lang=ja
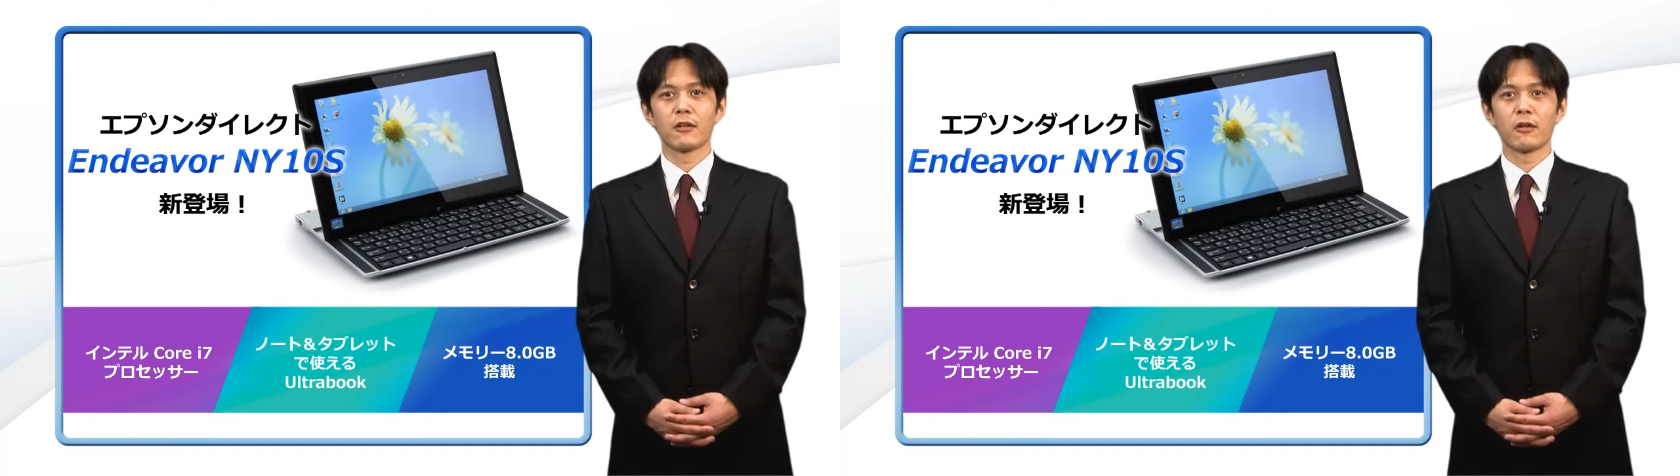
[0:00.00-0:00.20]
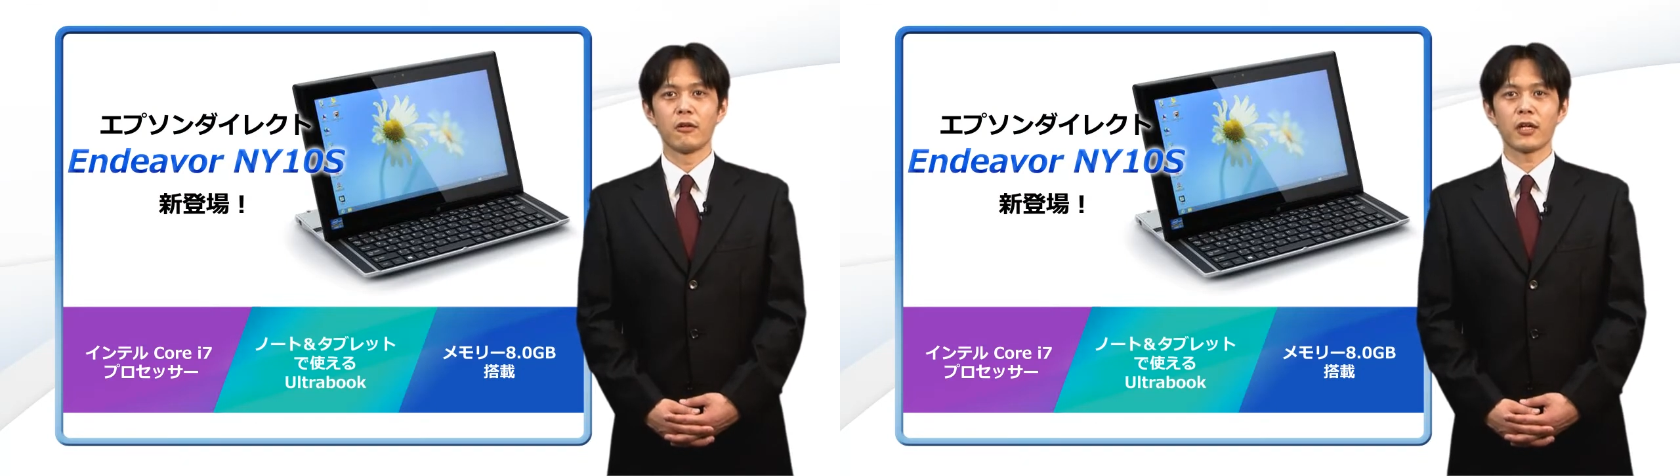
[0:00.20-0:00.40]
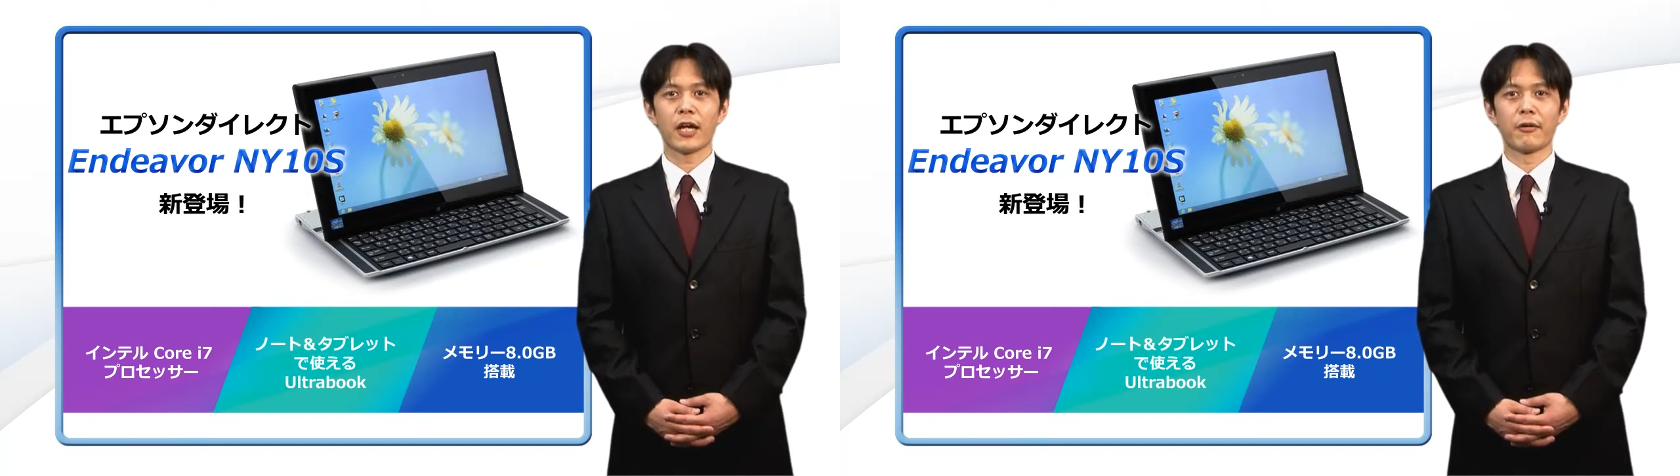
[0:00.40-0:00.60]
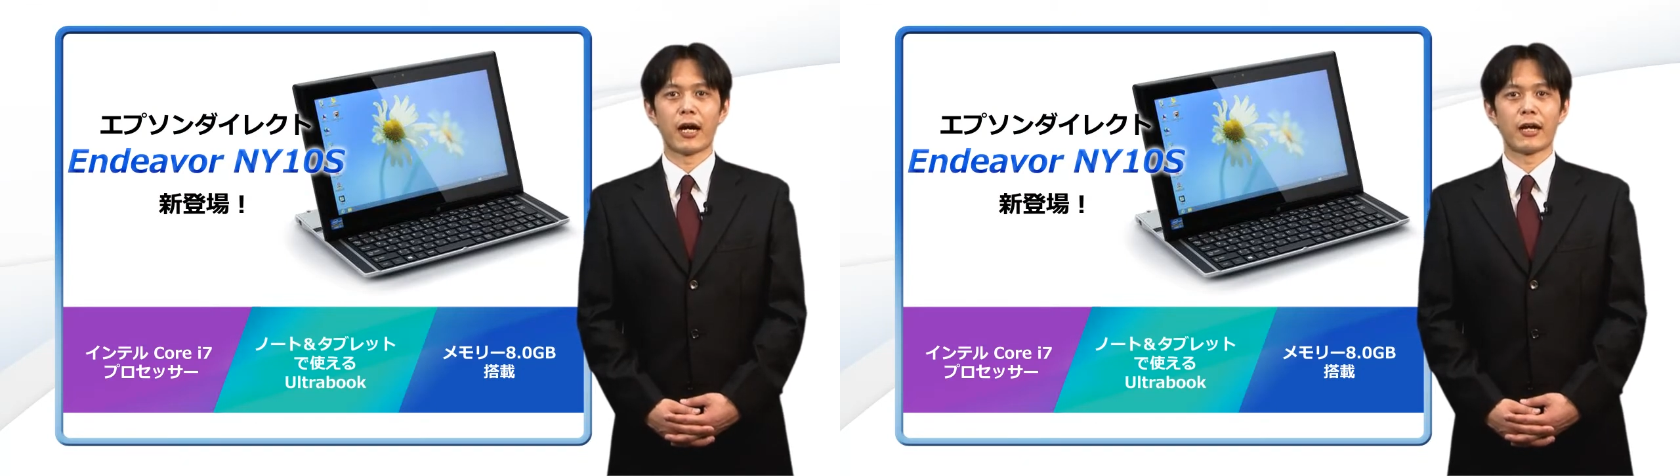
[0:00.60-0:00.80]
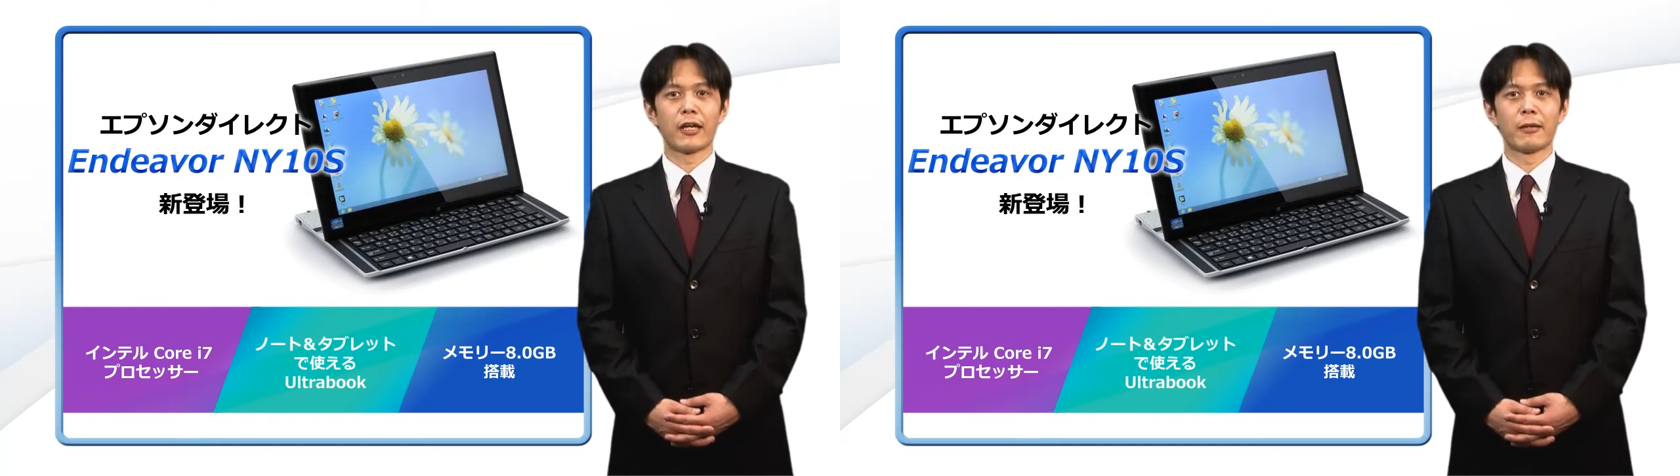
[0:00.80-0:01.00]
今回
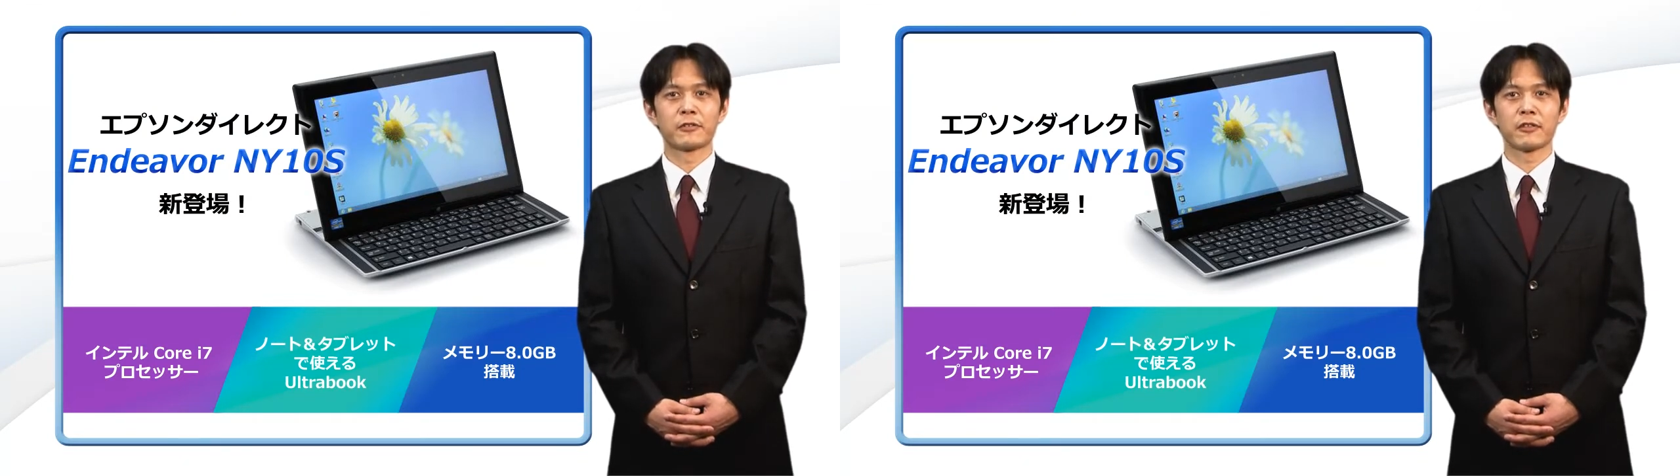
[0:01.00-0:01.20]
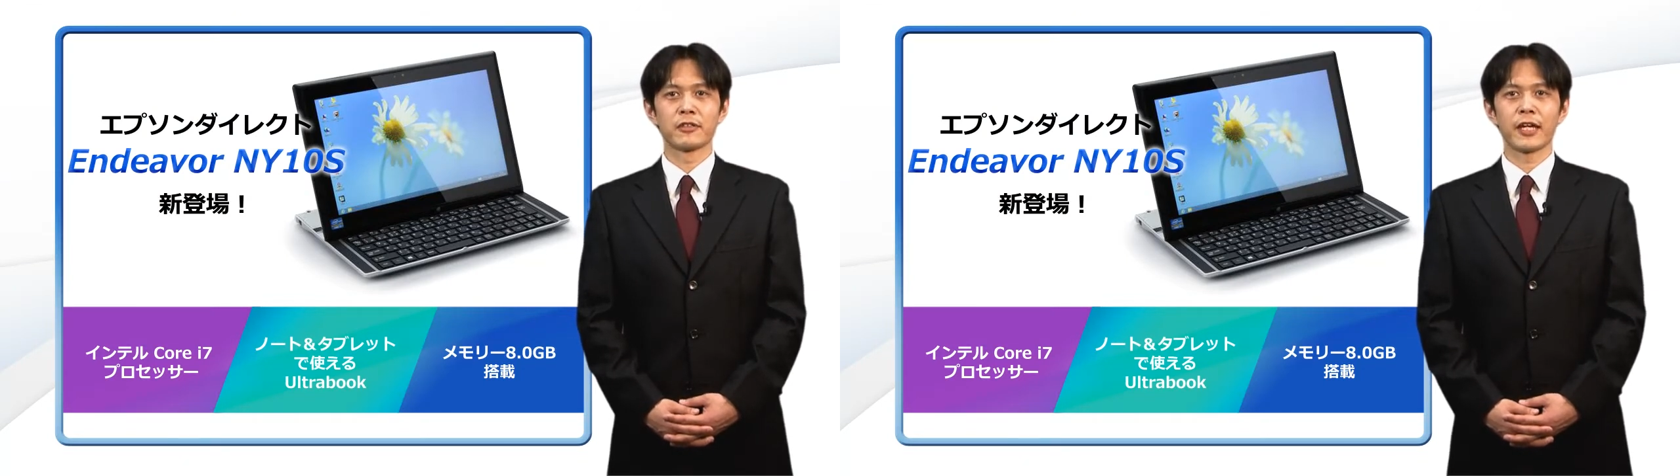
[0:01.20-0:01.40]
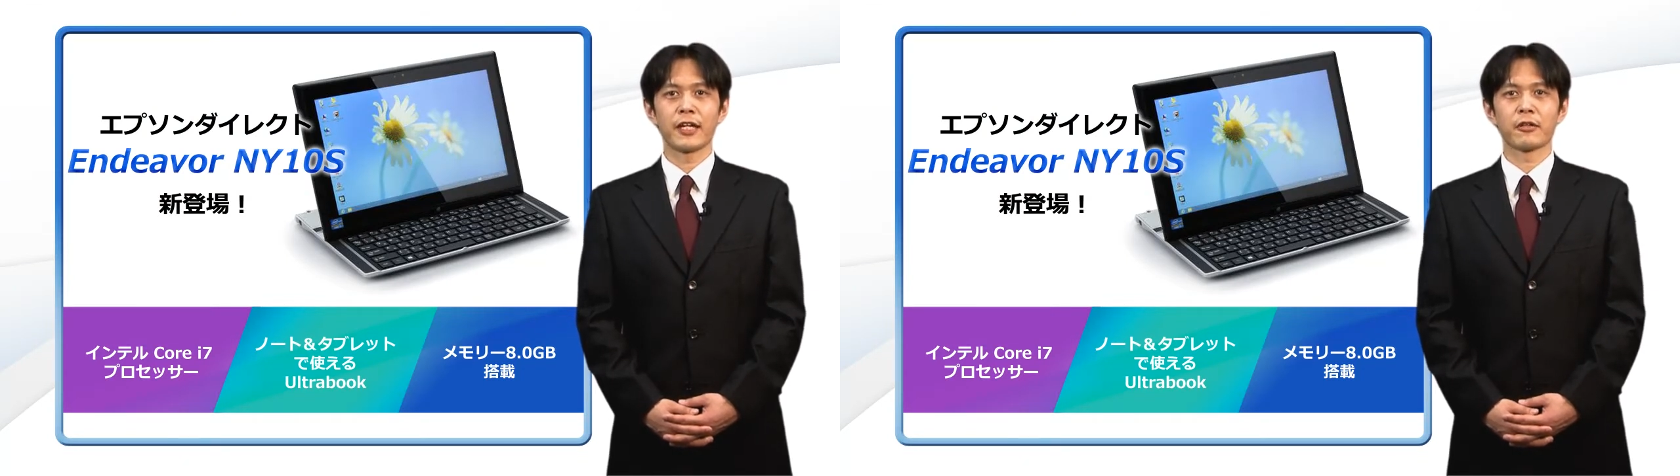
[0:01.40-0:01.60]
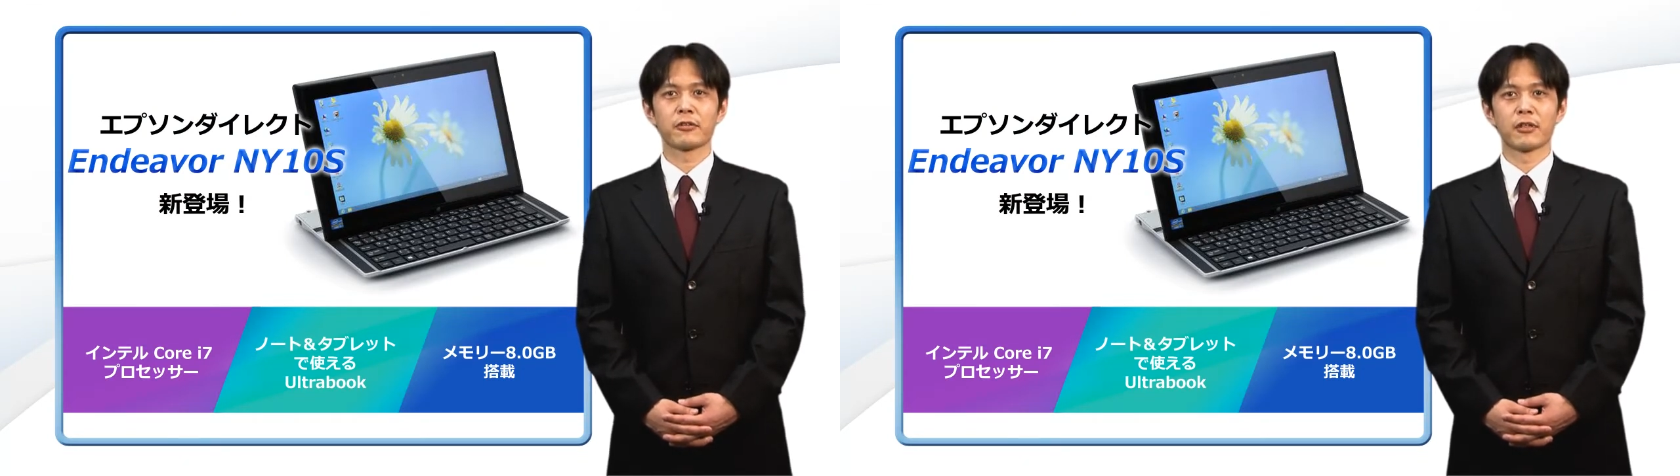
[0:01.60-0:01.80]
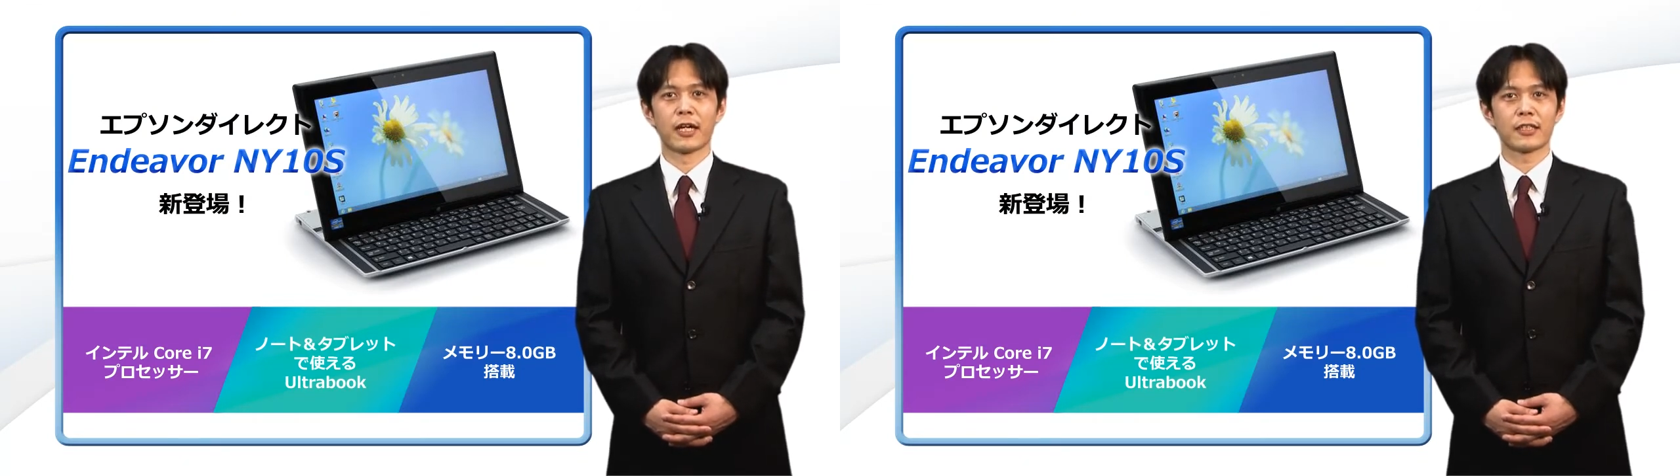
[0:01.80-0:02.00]
は
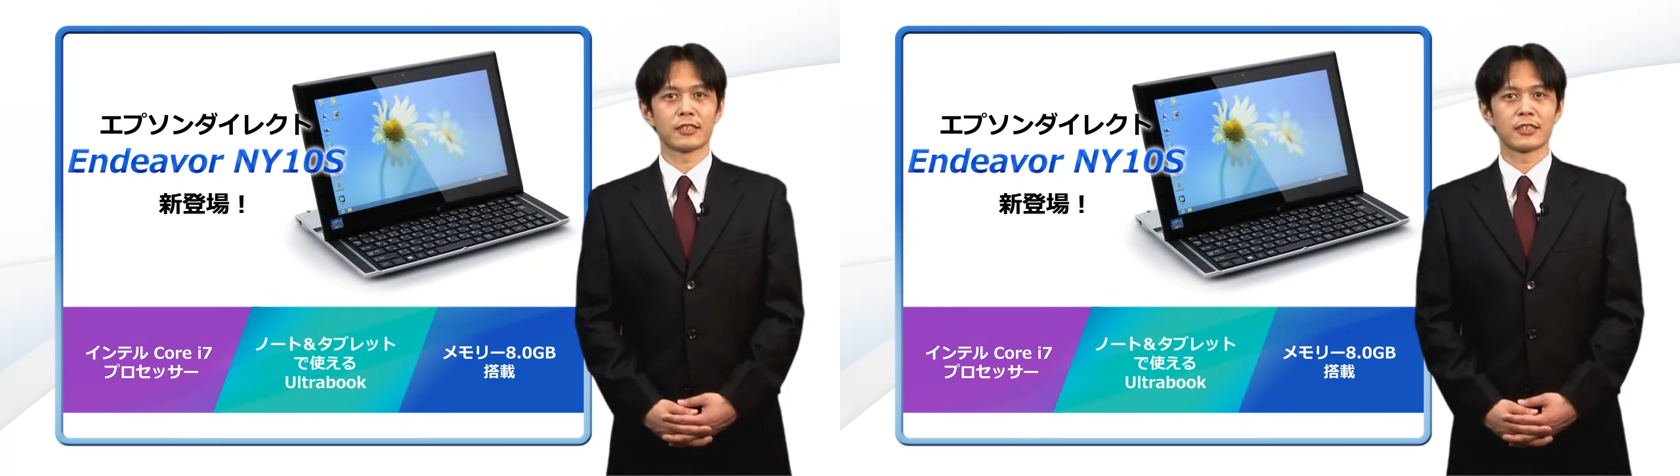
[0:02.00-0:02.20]
エプソンダイレクトが